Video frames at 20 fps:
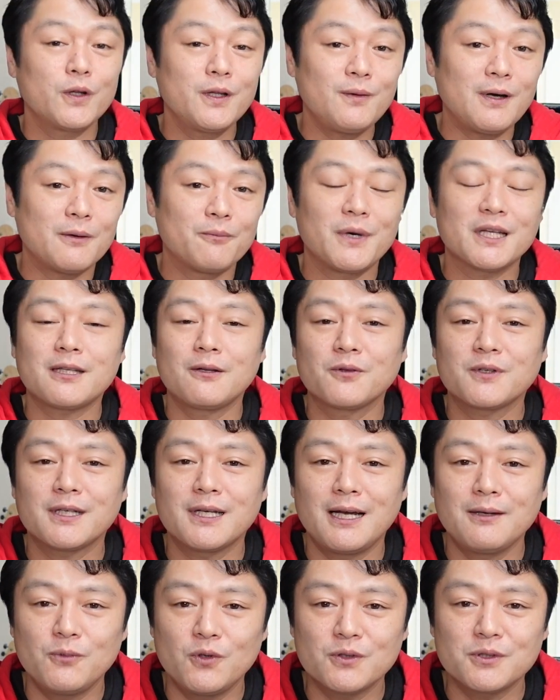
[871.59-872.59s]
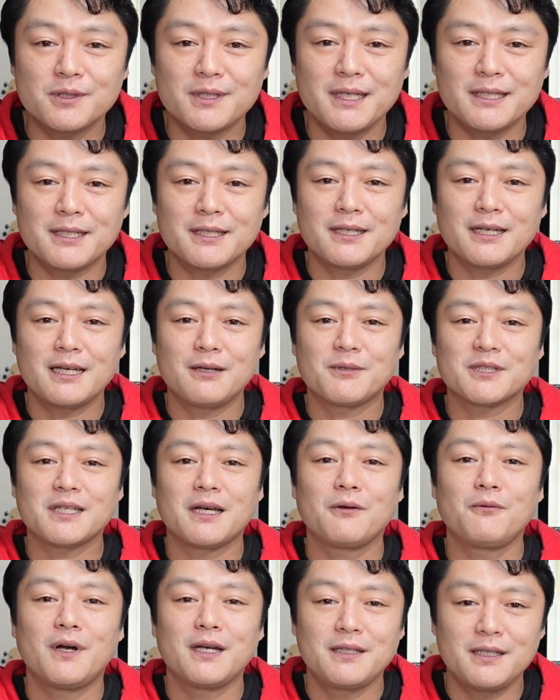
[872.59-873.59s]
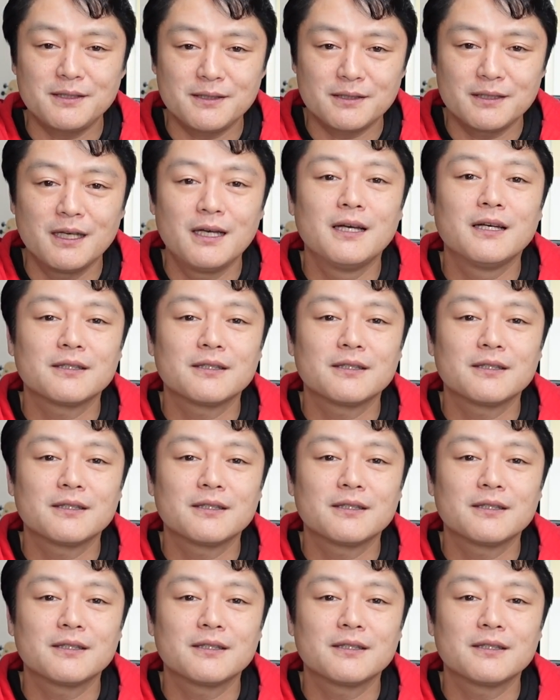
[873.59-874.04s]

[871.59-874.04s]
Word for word: ではまたの機会もお付き合いいただければ幸いです。